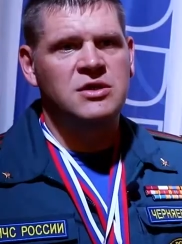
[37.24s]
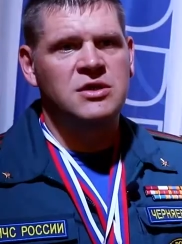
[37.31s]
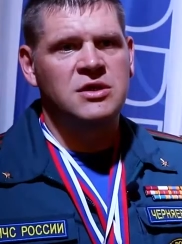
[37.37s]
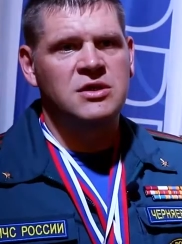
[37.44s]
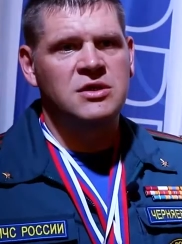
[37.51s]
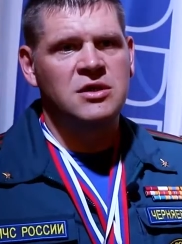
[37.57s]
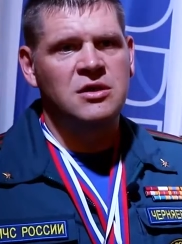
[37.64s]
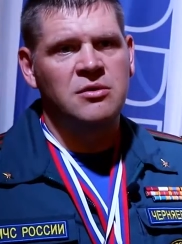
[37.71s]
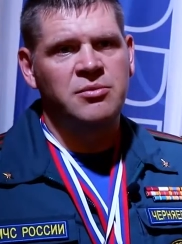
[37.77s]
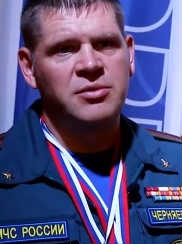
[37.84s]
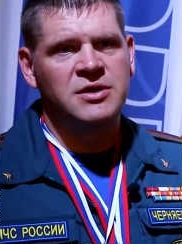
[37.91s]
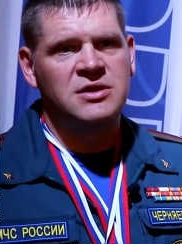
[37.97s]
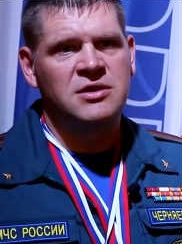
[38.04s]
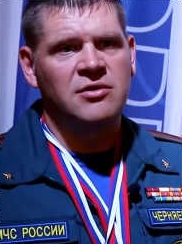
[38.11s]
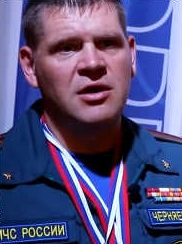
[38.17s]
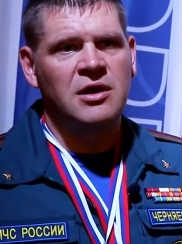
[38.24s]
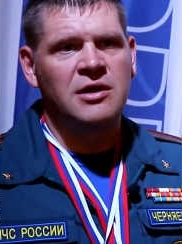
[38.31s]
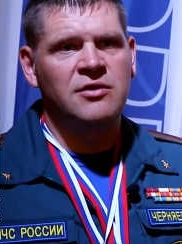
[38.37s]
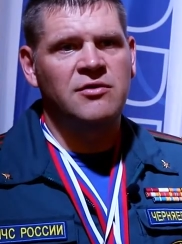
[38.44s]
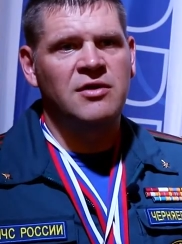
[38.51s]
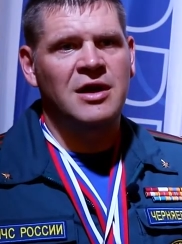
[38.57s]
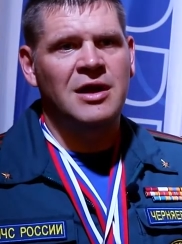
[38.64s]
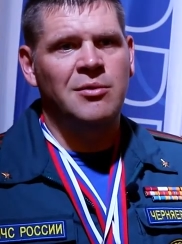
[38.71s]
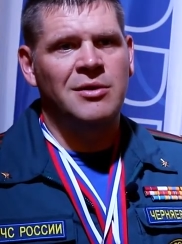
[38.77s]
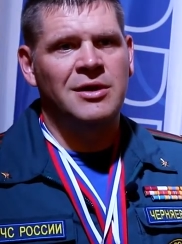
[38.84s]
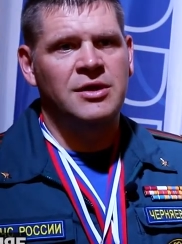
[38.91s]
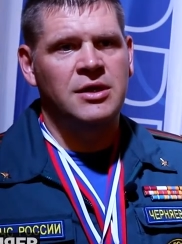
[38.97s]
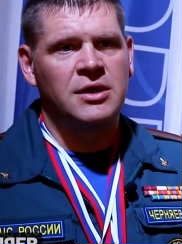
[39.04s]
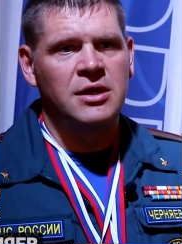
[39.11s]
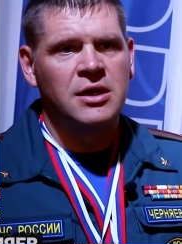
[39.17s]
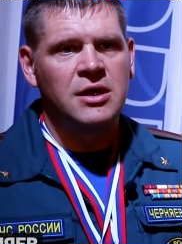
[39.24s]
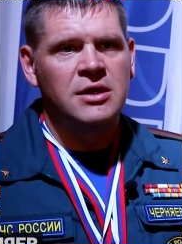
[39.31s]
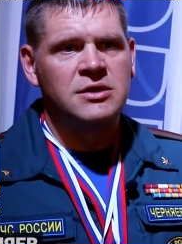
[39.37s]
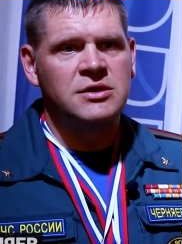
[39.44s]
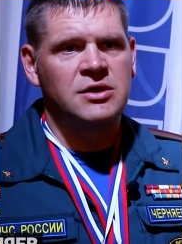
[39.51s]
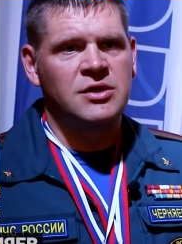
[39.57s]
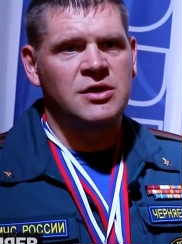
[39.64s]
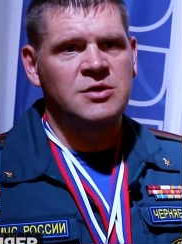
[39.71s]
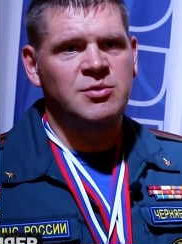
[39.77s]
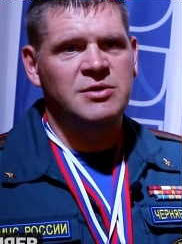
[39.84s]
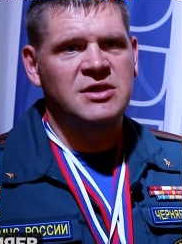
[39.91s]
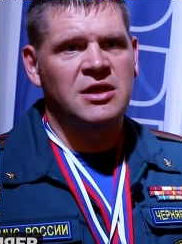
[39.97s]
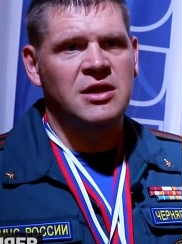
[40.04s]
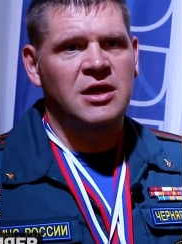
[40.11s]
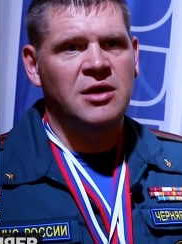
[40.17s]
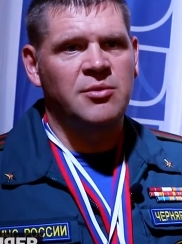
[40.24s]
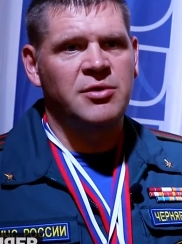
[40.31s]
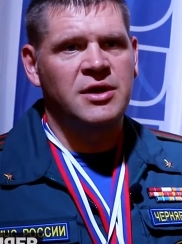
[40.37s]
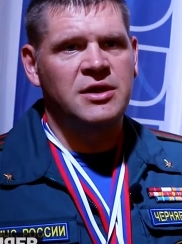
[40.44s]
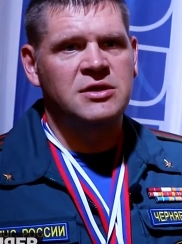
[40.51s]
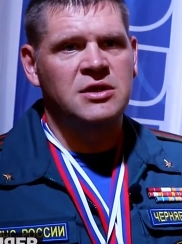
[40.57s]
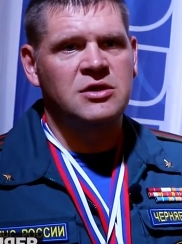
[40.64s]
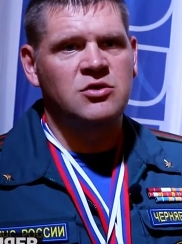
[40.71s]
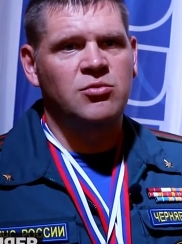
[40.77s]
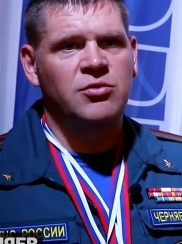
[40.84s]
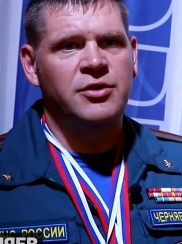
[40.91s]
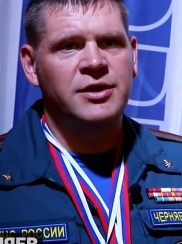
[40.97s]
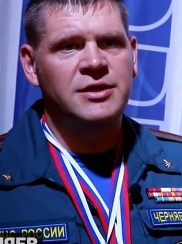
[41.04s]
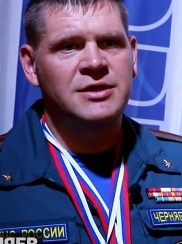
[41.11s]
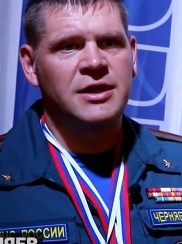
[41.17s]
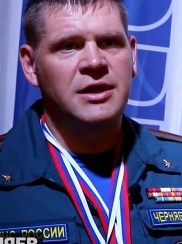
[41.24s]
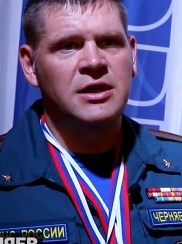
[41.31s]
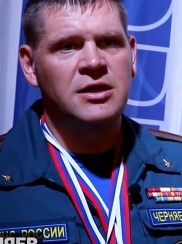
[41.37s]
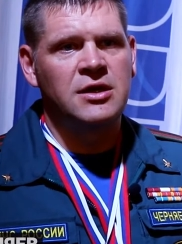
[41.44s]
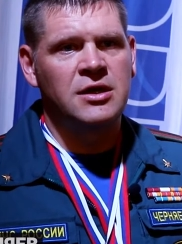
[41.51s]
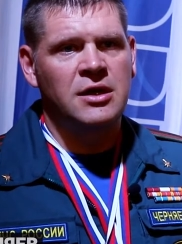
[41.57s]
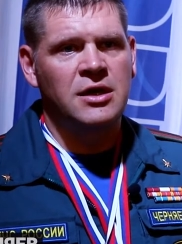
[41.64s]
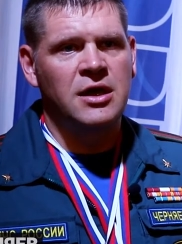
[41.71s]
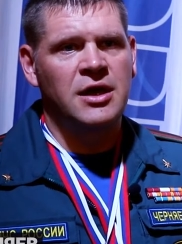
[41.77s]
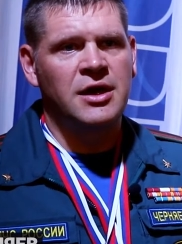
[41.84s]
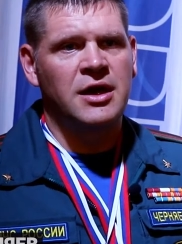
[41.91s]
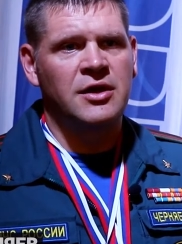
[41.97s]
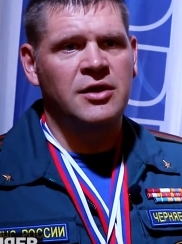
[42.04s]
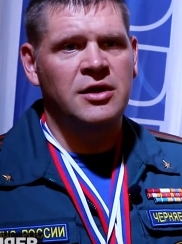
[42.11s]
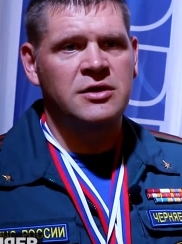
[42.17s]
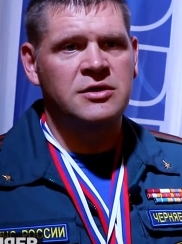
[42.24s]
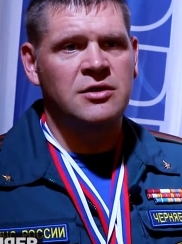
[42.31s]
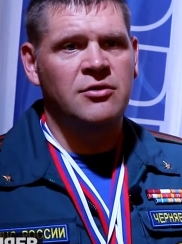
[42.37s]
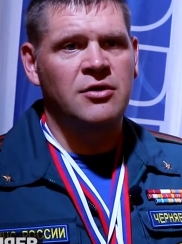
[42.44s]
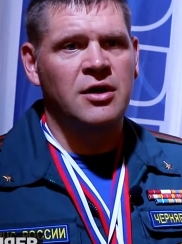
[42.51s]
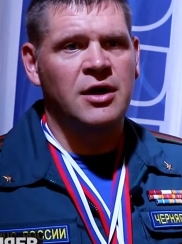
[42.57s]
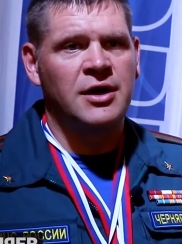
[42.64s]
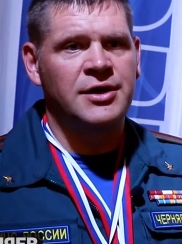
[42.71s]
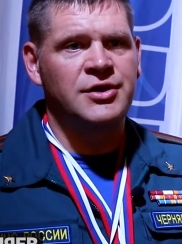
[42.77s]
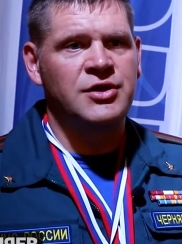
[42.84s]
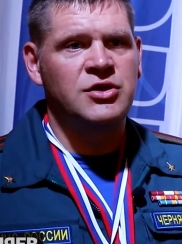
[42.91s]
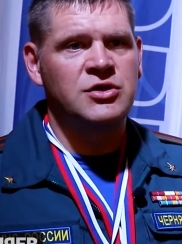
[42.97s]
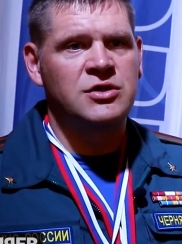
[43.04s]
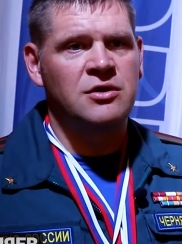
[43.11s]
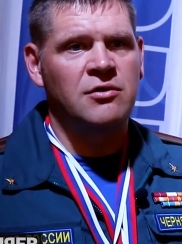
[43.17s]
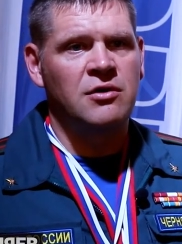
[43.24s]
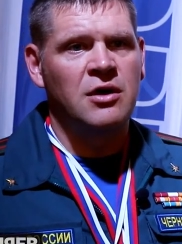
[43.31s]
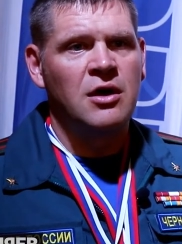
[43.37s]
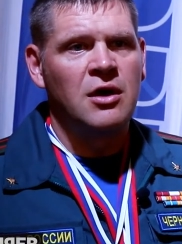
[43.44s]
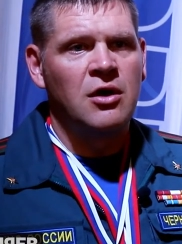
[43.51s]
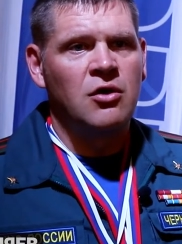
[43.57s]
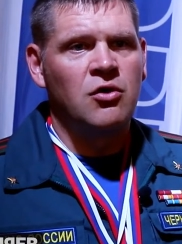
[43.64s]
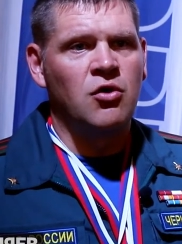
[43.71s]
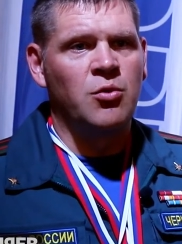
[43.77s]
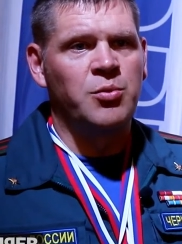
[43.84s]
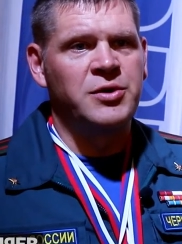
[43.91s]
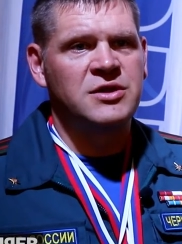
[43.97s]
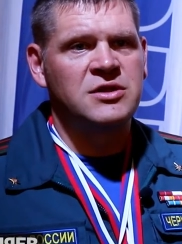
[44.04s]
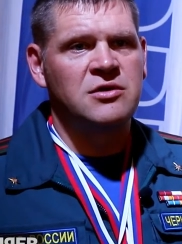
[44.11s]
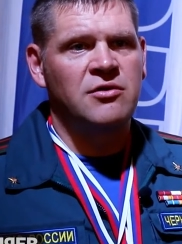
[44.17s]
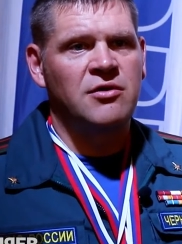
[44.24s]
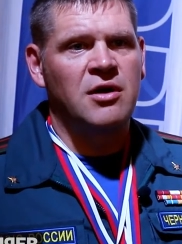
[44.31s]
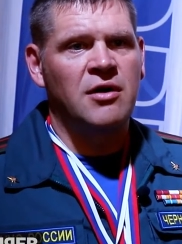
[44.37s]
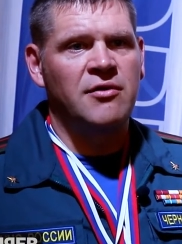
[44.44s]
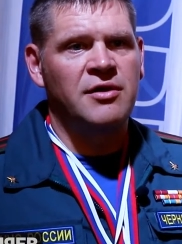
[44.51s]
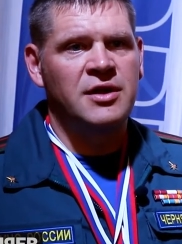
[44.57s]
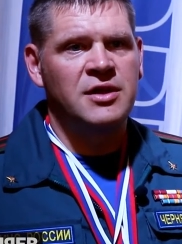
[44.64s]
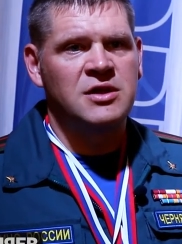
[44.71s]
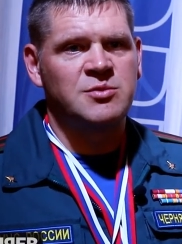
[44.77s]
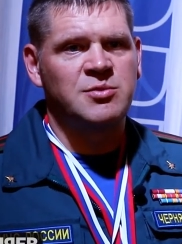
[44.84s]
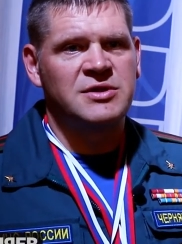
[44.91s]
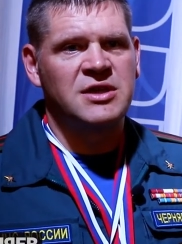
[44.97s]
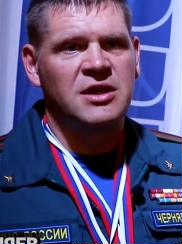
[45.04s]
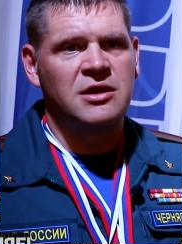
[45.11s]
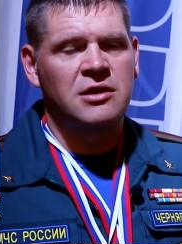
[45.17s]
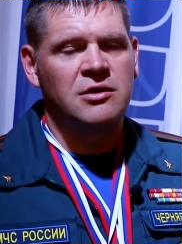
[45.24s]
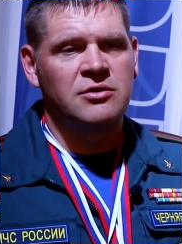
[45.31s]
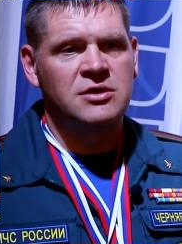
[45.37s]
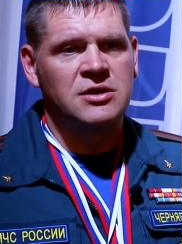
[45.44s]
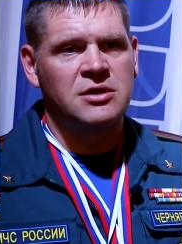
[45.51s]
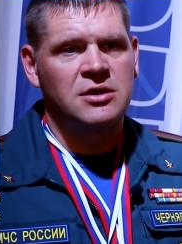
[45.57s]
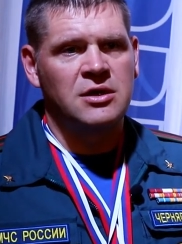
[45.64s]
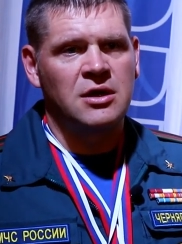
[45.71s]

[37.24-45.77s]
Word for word: России представляли две команды – Центра спасательных операций особого риска «Лидер» и Архангельского арктического комплексного аварийно-спасательного центра.